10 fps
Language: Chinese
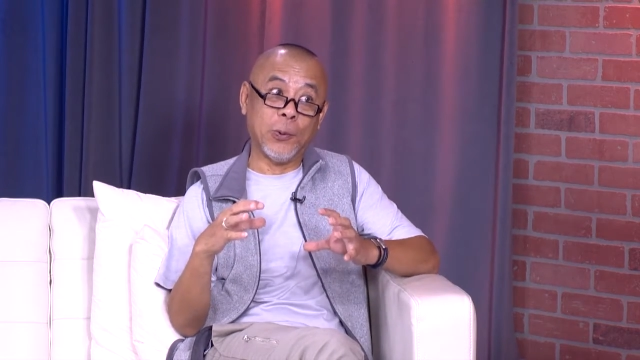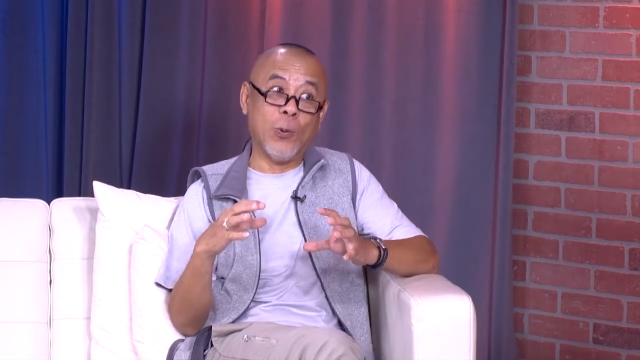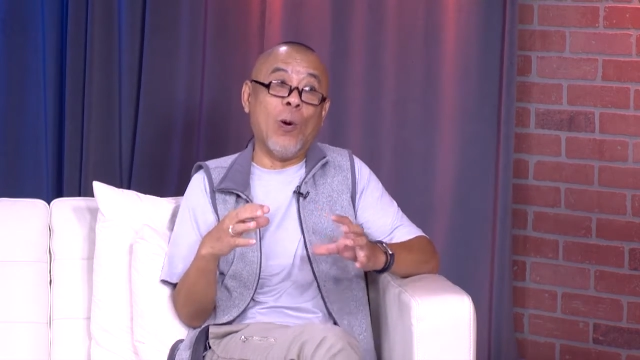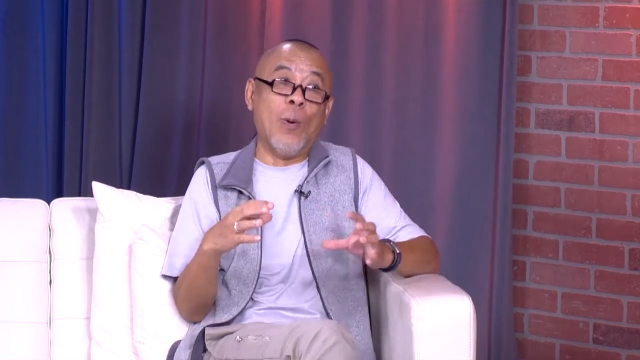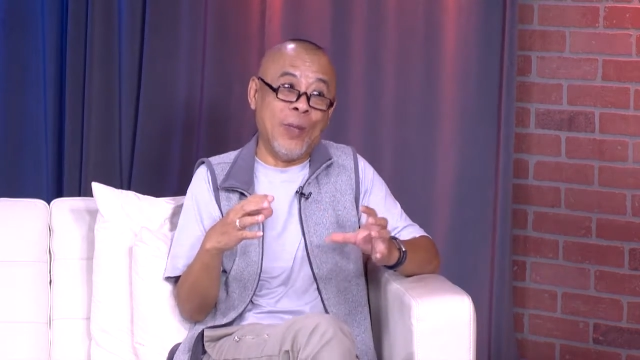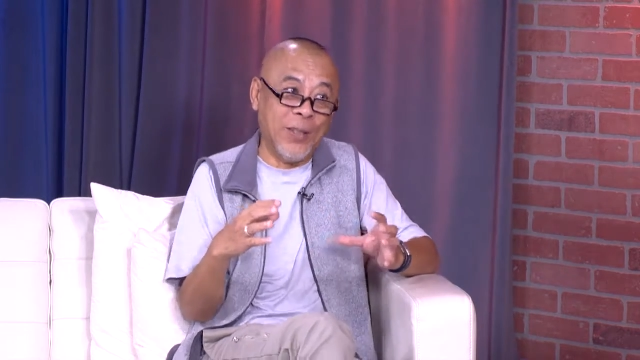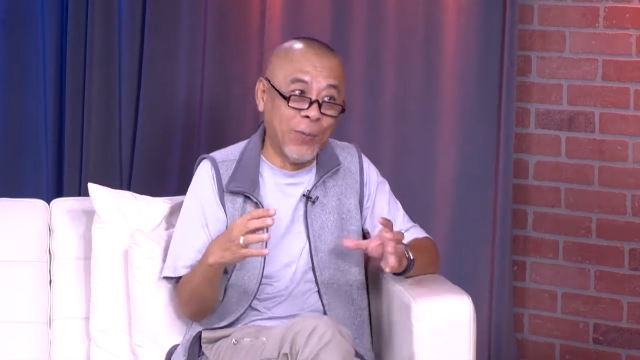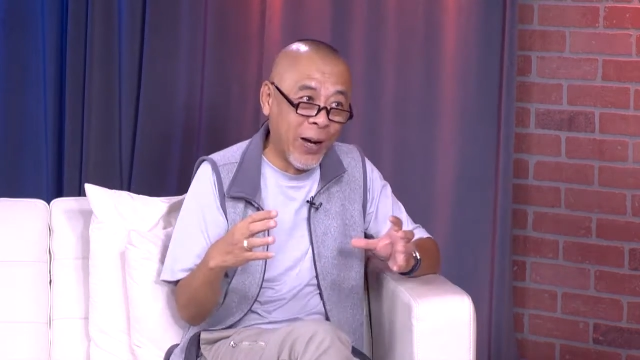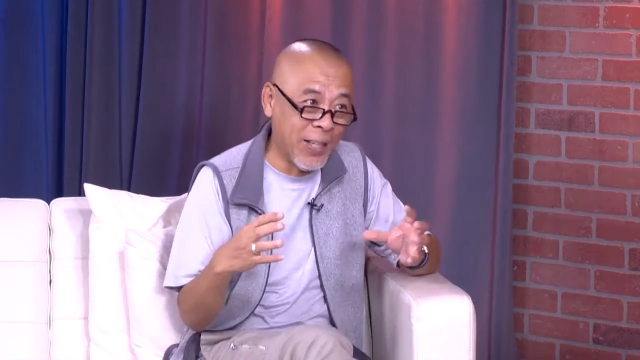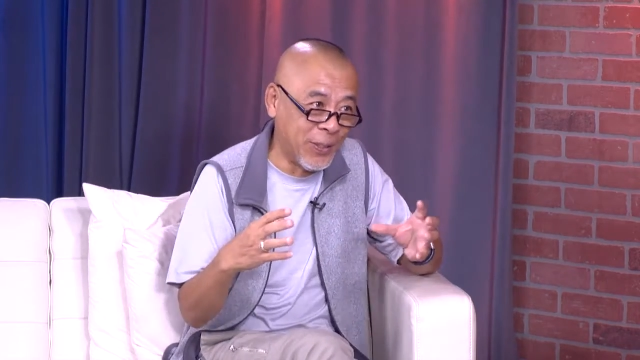我们的
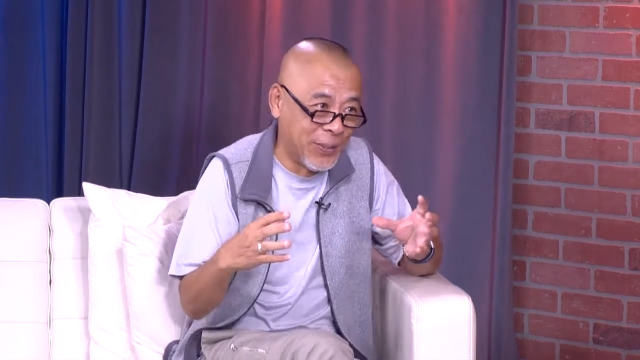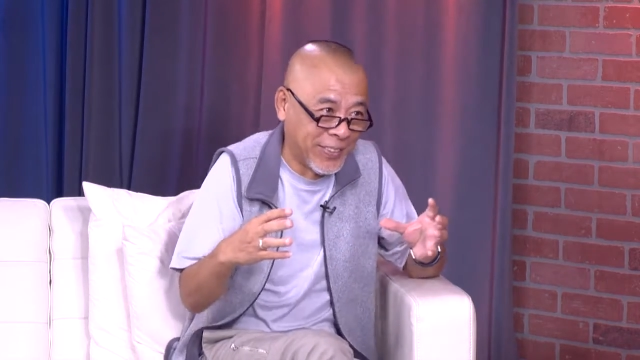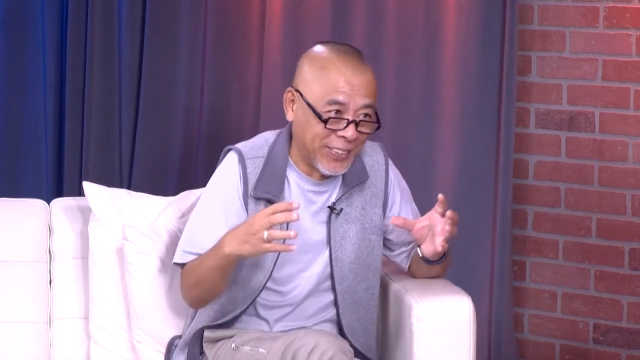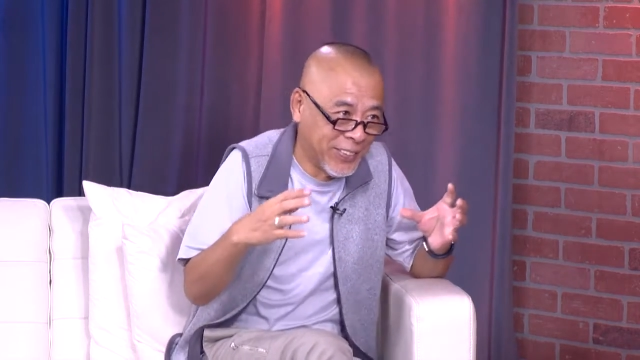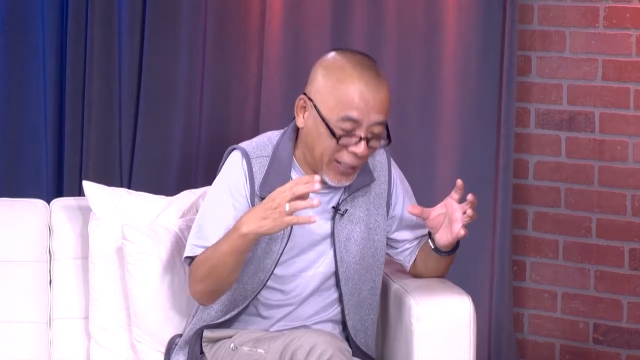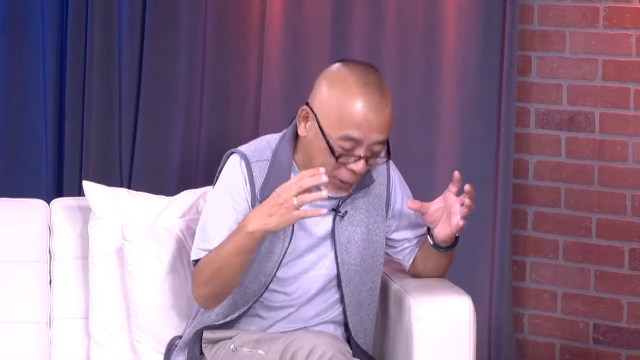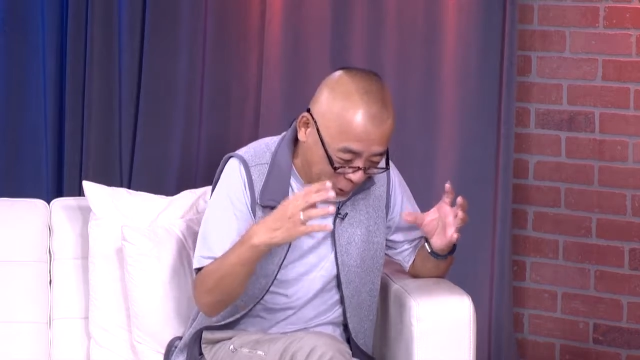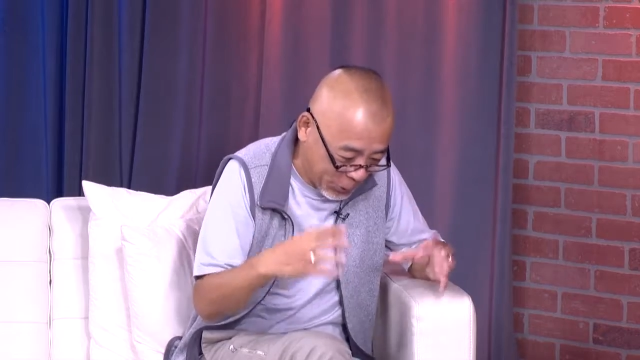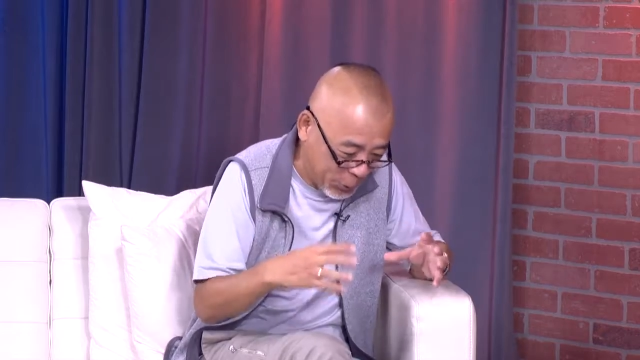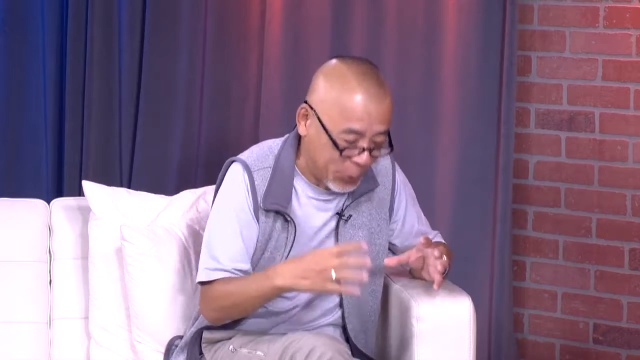外语习惯
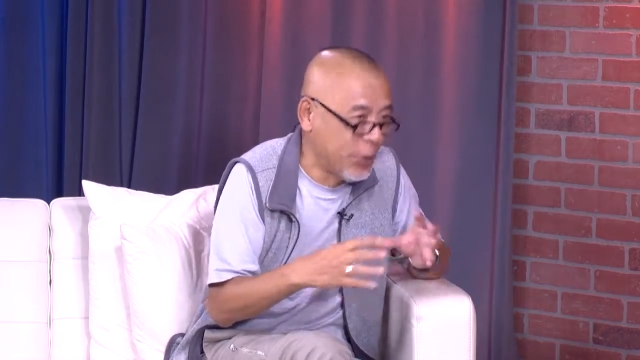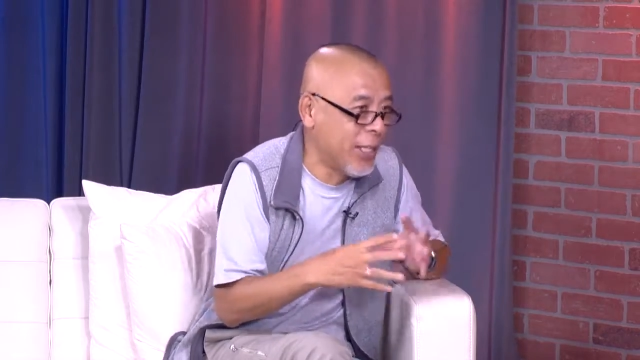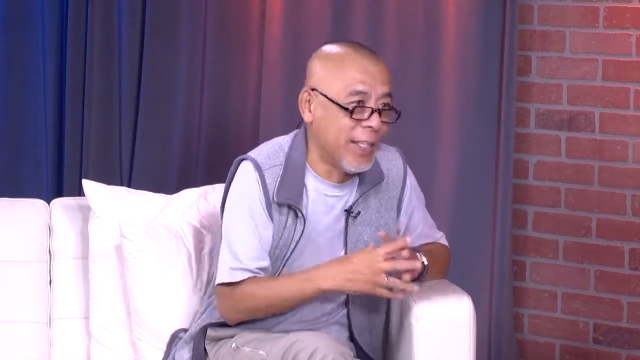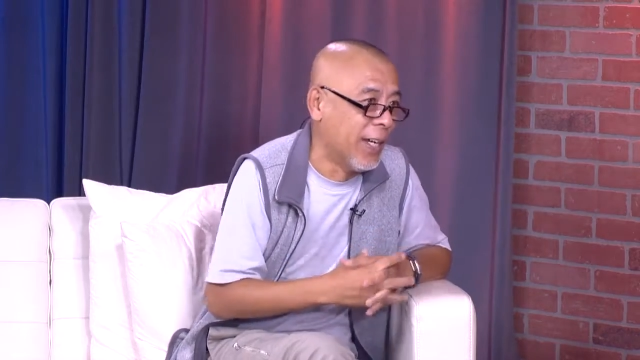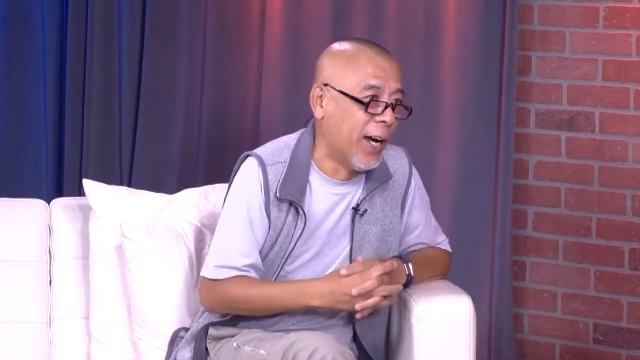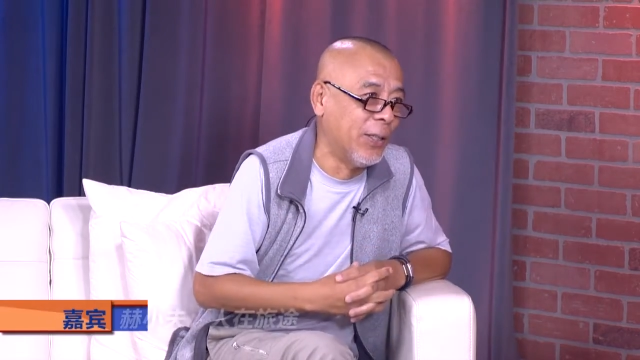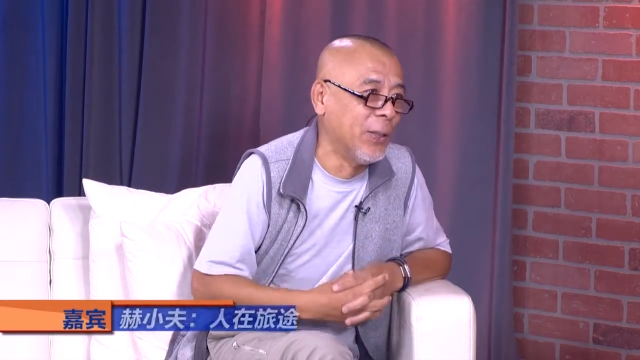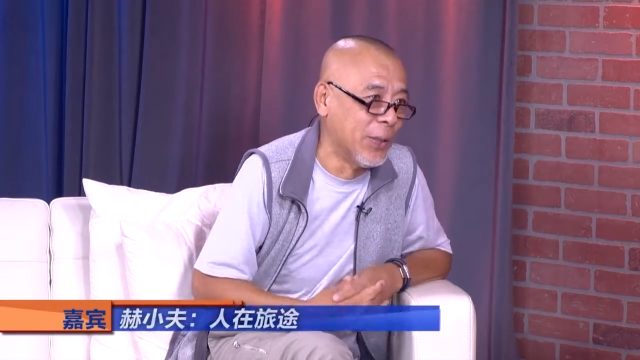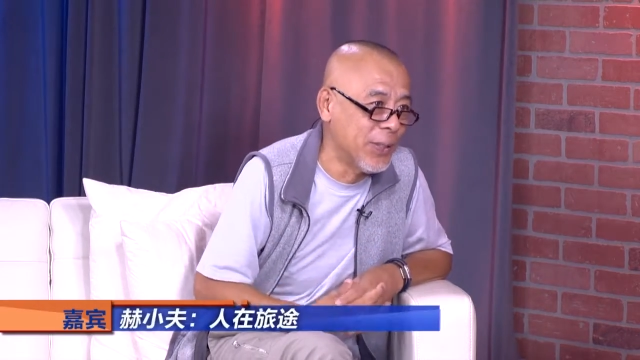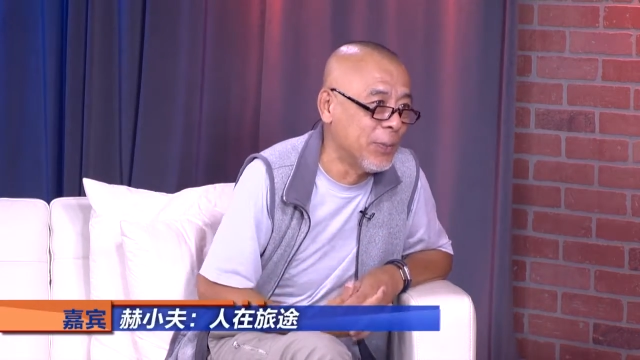就局限在二十
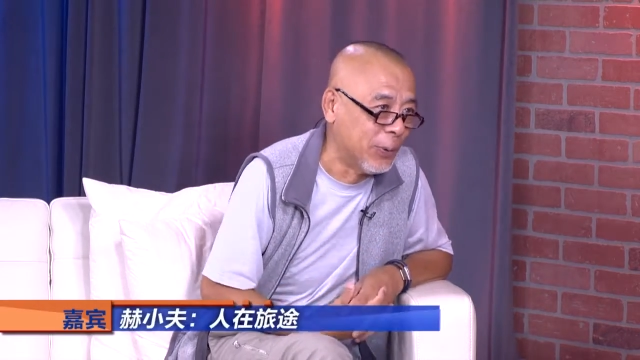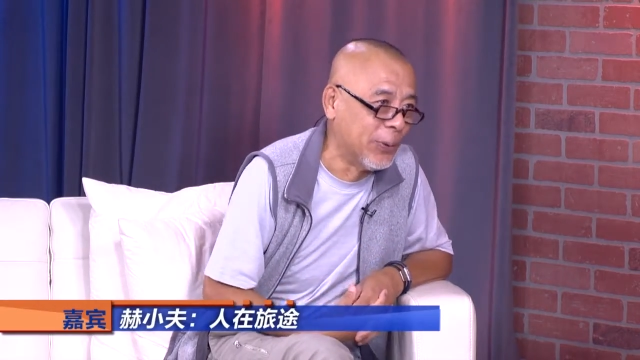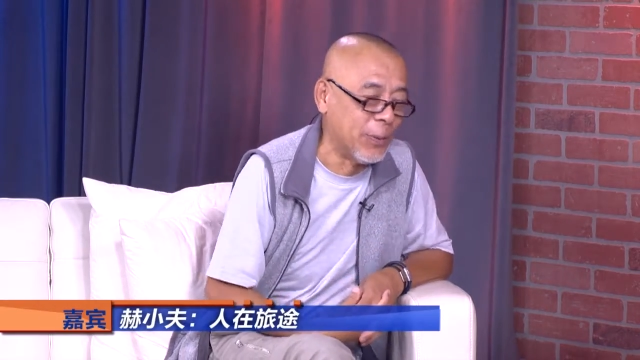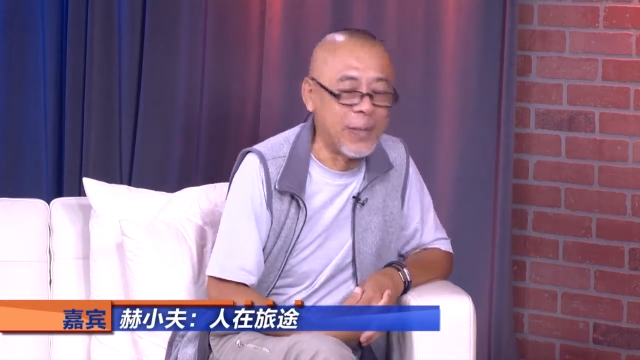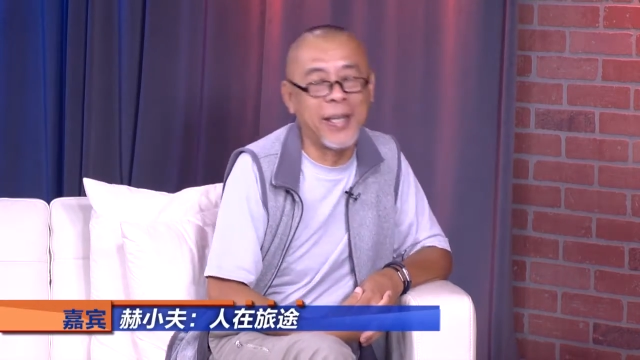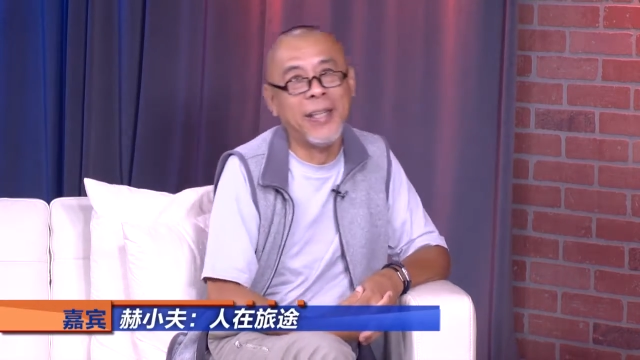六个字母里面。